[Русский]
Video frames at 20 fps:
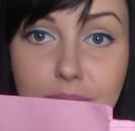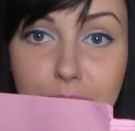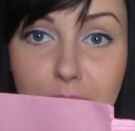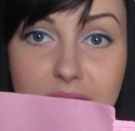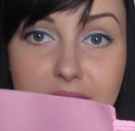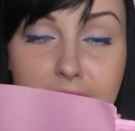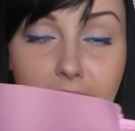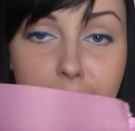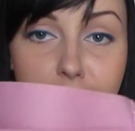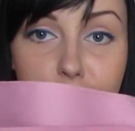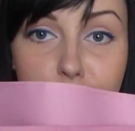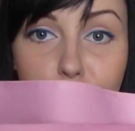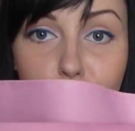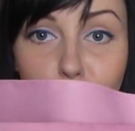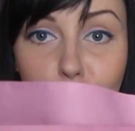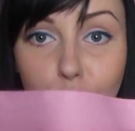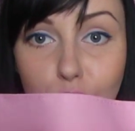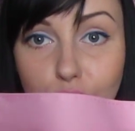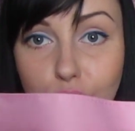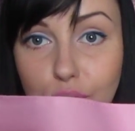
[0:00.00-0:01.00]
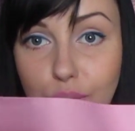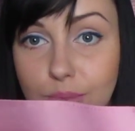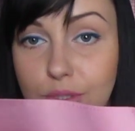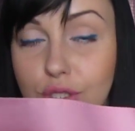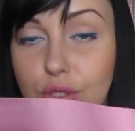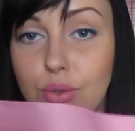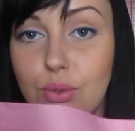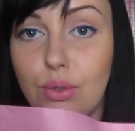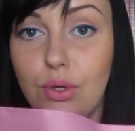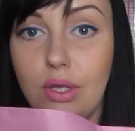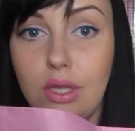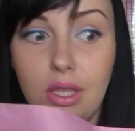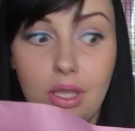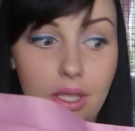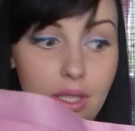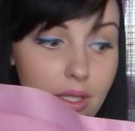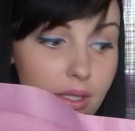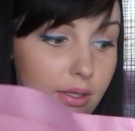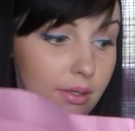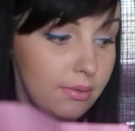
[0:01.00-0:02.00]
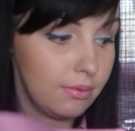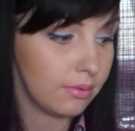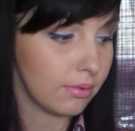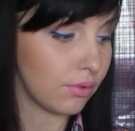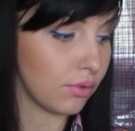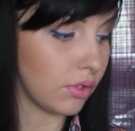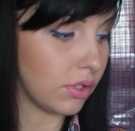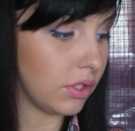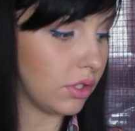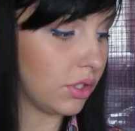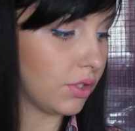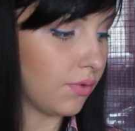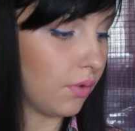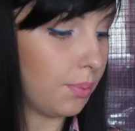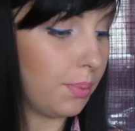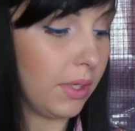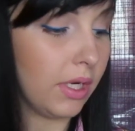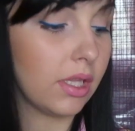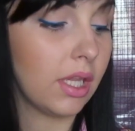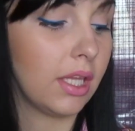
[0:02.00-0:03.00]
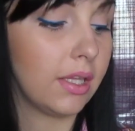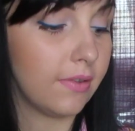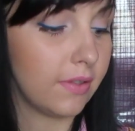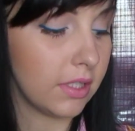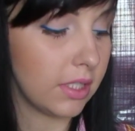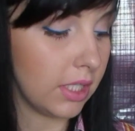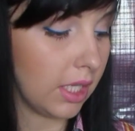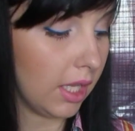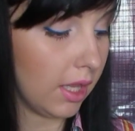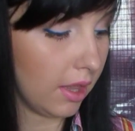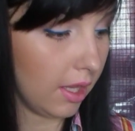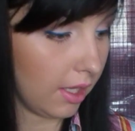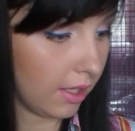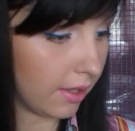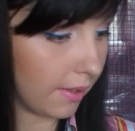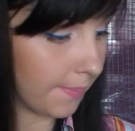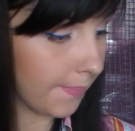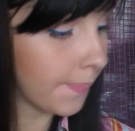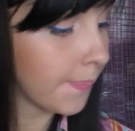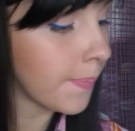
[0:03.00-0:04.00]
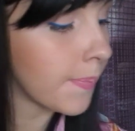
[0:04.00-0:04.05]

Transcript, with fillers: поставил другую сумочку, и то есть ничего перекладывать не надо.